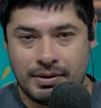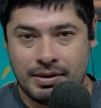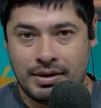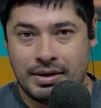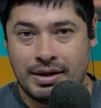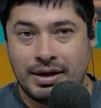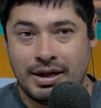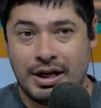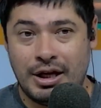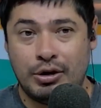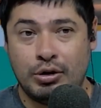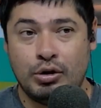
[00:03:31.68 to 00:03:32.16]

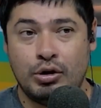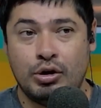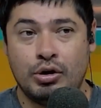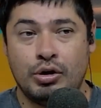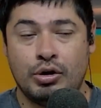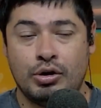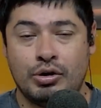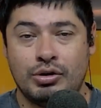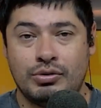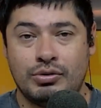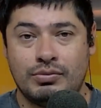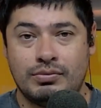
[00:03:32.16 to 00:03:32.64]
Esto
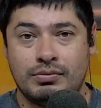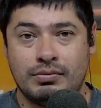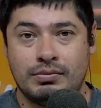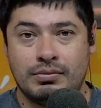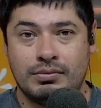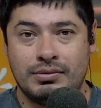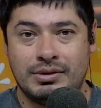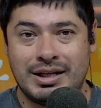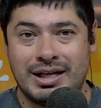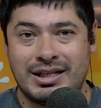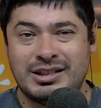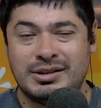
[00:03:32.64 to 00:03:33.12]
lo
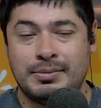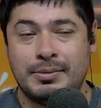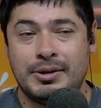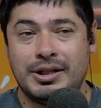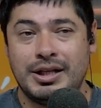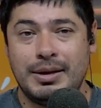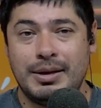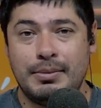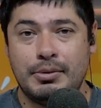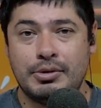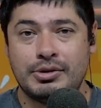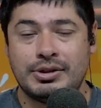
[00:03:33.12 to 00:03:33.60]

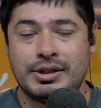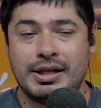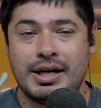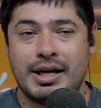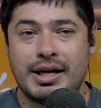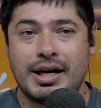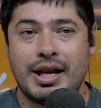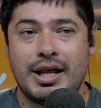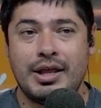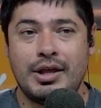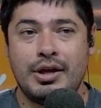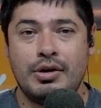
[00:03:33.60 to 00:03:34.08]
transmitimos en la
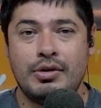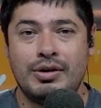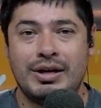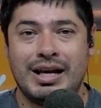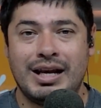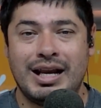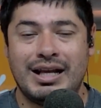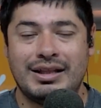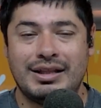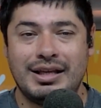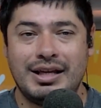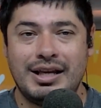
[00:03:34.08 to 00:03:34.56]
radio, en
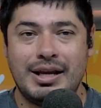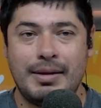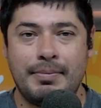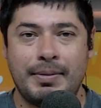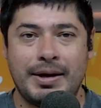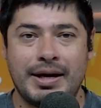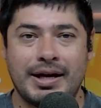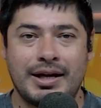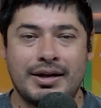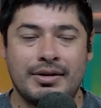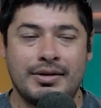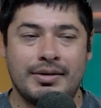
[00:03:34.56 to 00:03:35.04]
la tele,
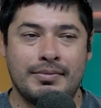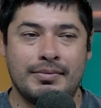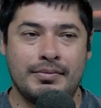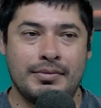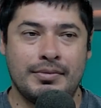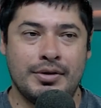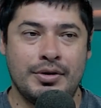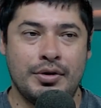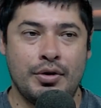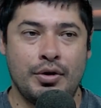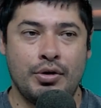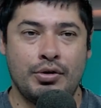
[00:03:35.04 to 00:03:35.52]
para que
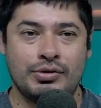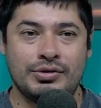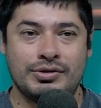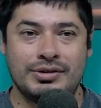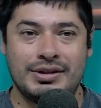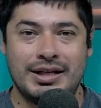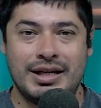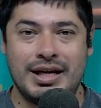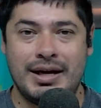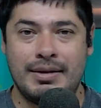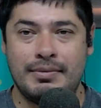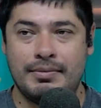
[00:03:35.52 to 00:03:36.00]
no
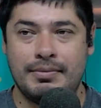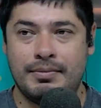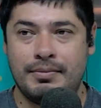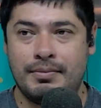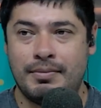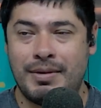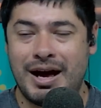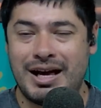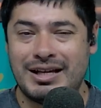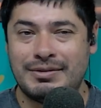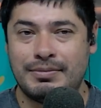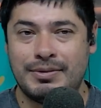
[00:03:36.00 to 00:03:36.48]
sean
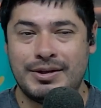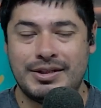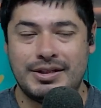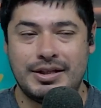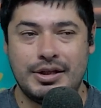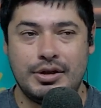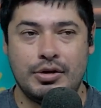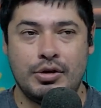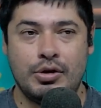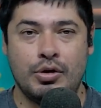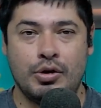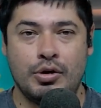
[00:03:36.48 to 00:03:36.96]
más
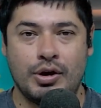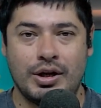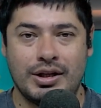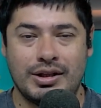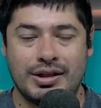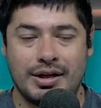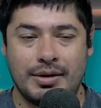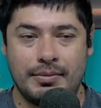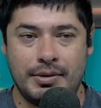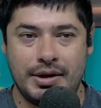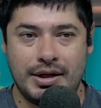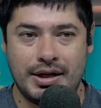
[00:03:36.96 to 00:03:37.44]
vecinos los que
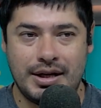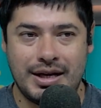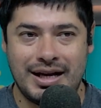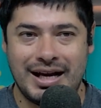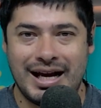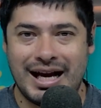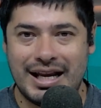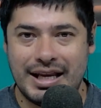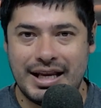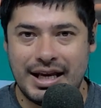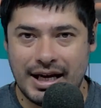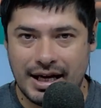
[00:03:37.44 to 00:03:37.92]
terminen
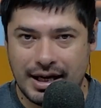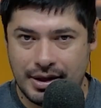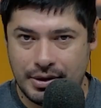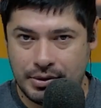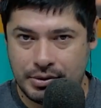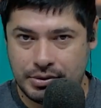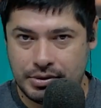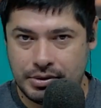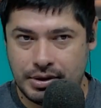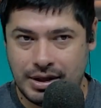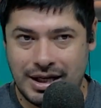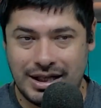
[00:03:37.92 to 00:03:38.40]

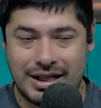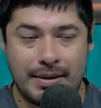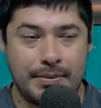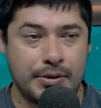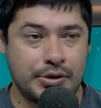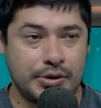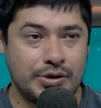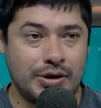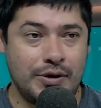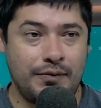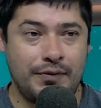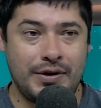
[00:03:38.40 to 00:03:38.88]
engañados. Esta
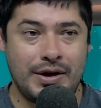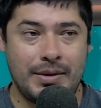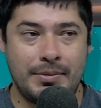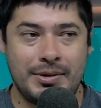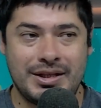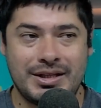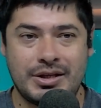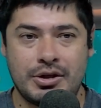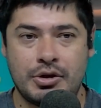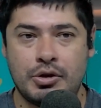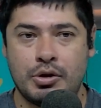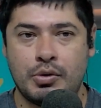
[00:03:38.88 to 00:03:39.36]
persona
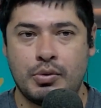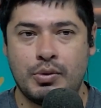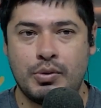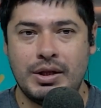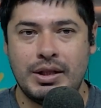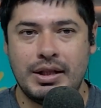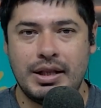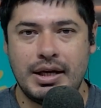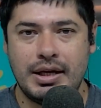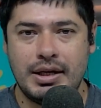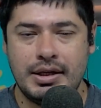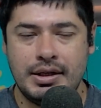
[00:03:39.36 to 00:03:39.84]
finalmente se dio
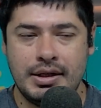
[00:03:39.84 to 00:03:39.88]
cuenta